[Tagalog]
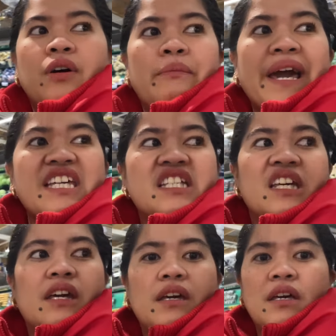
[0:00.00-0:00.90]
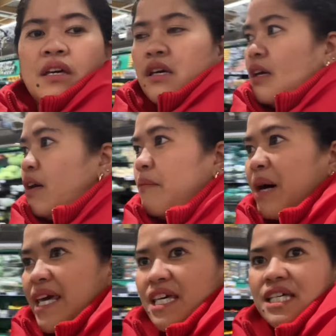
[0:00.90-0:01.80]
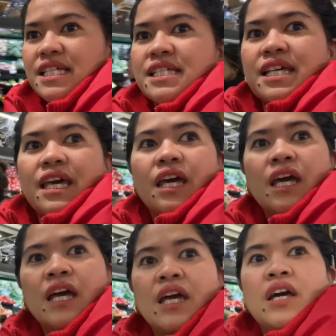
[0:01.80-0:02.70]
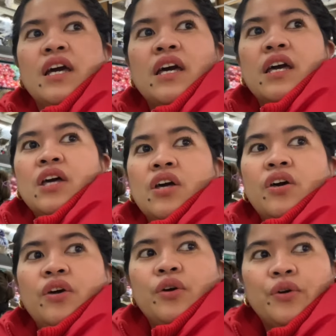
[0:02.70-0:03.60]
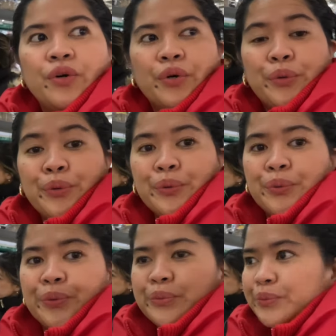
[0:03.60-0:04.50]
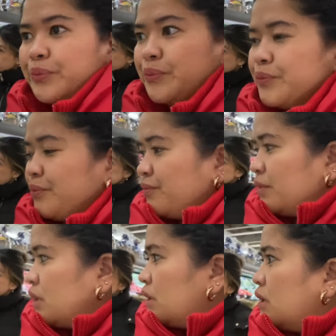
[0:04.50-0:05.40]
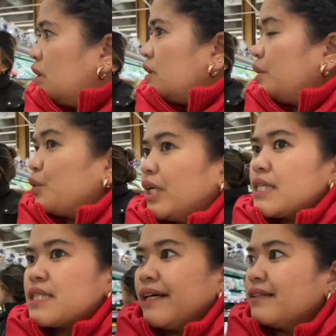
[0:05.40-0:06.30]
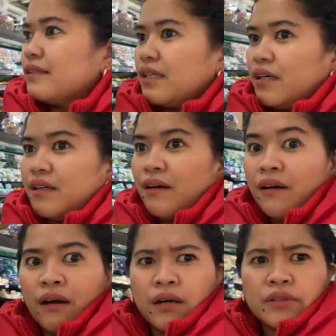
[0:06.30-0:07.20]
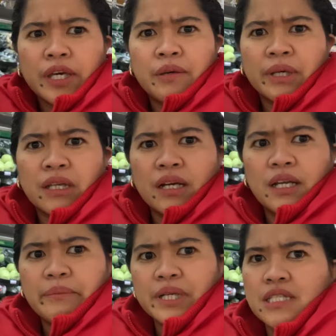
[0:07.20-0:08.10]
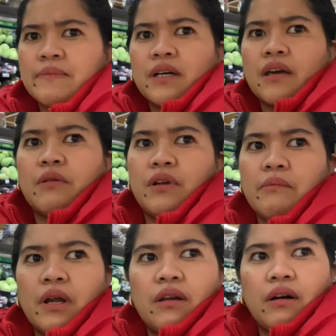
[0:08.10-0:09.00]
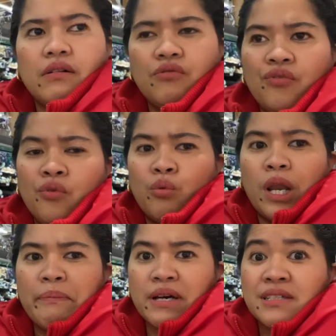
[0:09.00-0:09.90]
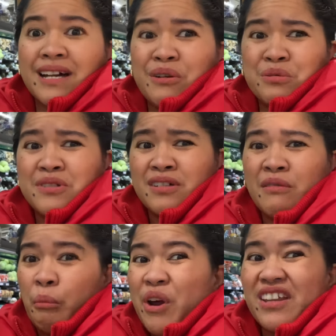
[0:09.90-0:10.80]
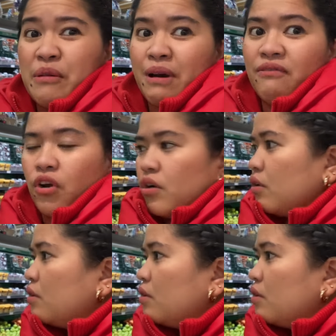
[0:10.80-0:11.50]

Mais eh. Mais eh. Ang mais dahil, parang mm. Yun, naka-sealed na. Ang tahimik talaga ng prisma ngayon, himala. Wala pang sounds. Pwede tayo mag-vlog.